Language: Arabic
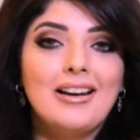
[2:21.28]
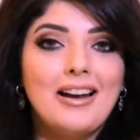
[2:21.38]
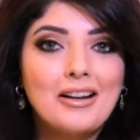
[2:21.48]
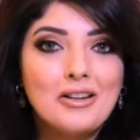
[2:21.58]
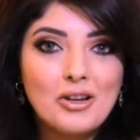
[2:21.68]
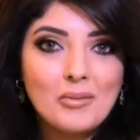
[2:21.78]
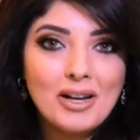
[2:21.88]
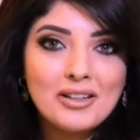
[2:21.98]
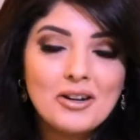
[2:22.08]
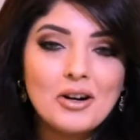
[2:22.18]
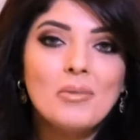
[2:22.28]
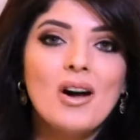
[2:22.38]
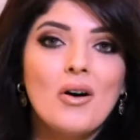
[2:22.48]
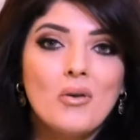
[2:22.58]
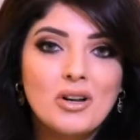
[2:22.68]
لكن يوم عن يوم
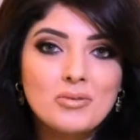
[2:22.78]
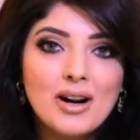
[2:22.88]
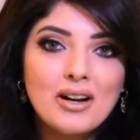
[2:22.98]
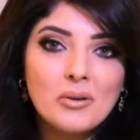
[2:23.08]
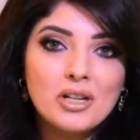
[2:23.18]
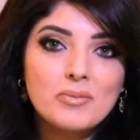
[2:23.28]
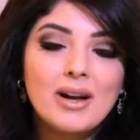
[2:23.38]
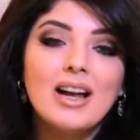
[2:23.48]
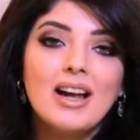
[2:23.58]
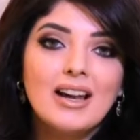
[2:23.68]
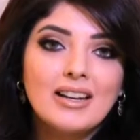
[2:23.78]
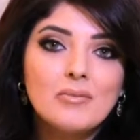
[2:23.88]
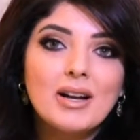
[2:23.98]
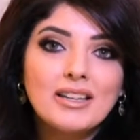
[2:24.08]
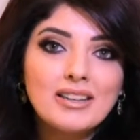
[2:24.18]
وجبة عن وجبة كل
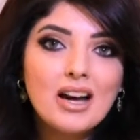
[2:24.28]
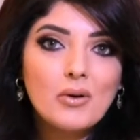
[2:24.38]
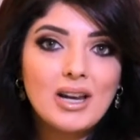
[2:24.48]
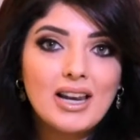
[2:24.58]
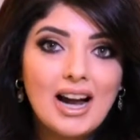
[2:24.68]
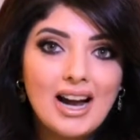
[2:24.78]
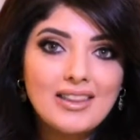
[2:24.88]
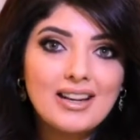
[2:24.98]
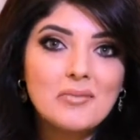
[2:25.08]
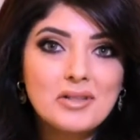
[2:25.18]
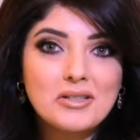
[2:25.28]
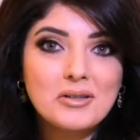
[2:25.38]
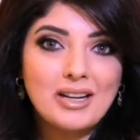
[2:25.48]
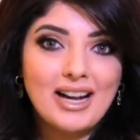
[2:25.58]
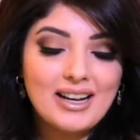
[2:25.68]
ما نتناول هذه الخمسين
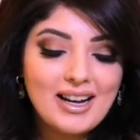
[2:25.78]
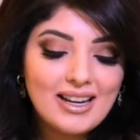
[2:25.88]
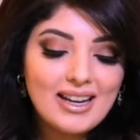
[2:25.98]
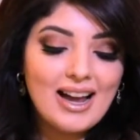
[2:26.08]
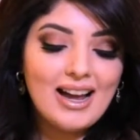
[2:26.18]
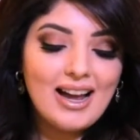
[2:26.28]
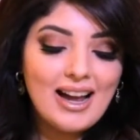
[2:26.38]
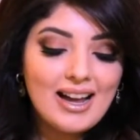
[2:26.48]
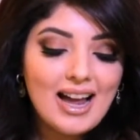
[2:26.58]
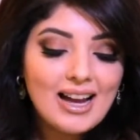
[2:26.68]
سعرة حرارية آه،